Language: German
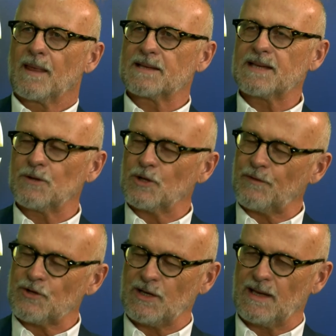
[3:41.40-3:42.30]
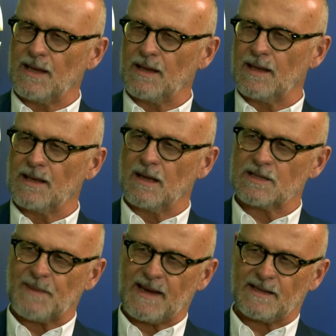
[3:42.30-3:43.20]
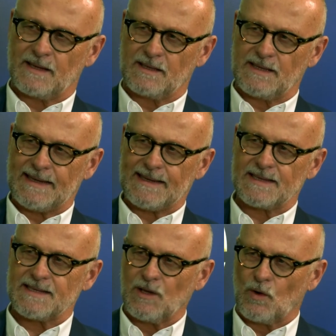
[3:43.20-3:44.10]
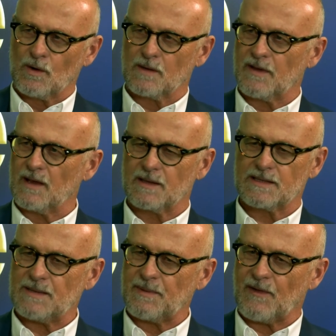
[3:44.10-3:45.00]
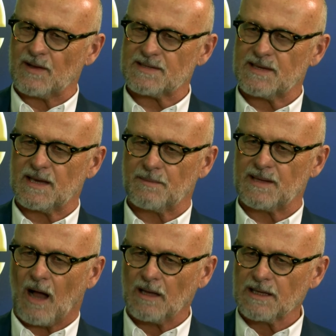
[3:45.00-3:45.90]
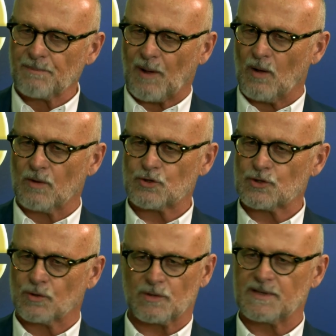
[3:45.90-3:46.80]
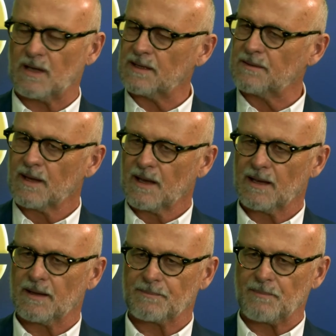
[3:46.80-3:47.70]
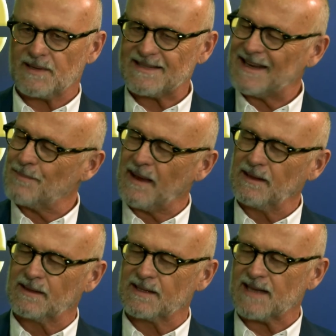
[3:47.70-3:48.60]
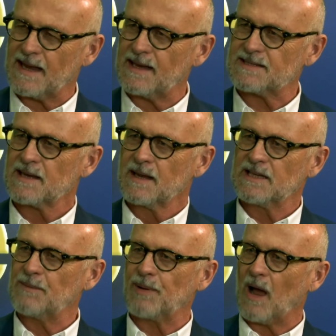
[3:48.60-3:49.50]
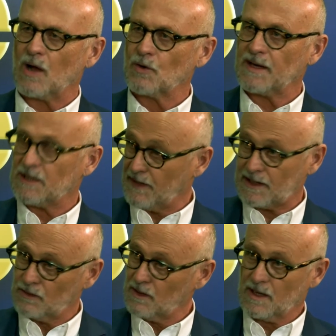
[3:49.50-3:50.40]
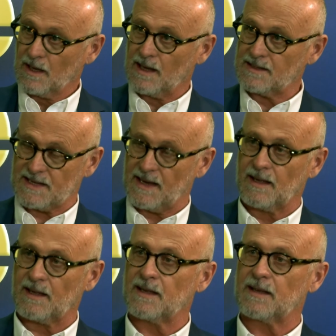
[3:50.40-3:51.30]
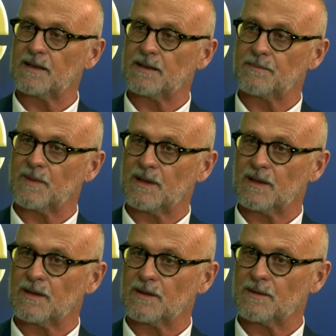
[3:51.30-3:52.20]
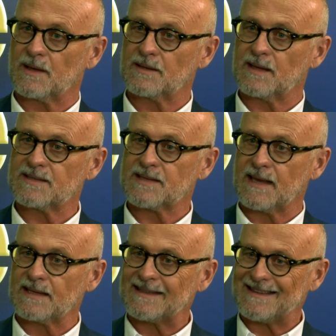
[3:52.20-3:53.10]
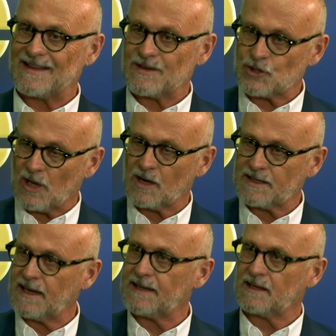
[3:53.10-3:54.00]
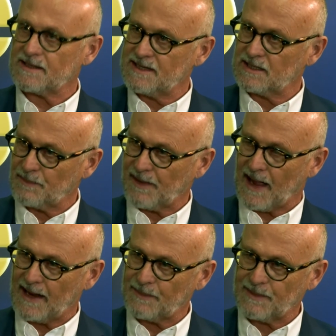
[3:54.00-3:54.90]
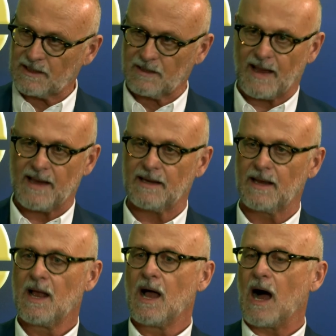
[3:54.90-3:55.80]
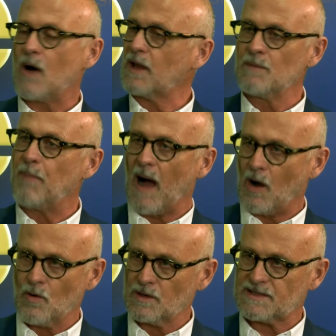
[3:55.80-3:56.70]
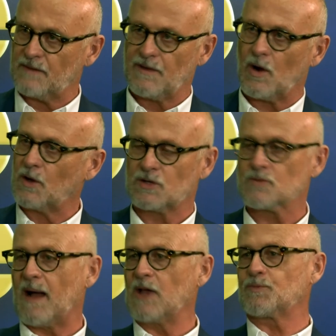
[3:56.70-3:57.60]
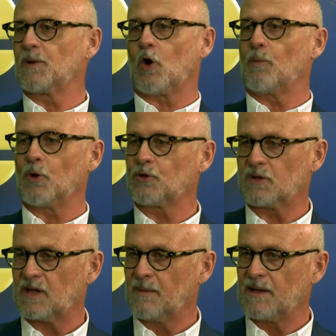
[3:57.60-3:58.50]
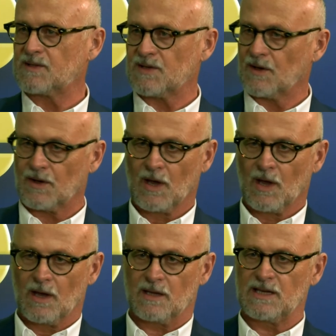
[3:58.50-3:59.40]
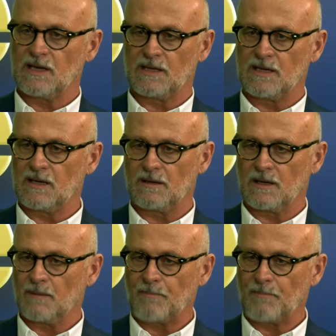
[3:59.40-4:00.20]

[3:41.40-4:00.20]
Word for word: Es gibt natürlich verschiedene äh, Aspekte in der Digitalisierung, die befasst sich mit allen Branchen oder mit allen äh, Segmenten, sei es die Planung, Entwicklung. Ein sehr, äh, ein sehr stark digitalisierter Bereich mittlerweile. Auch im Bau sehen wir heute zum Beispiel Roboter, die, mit, äh, die, die äh,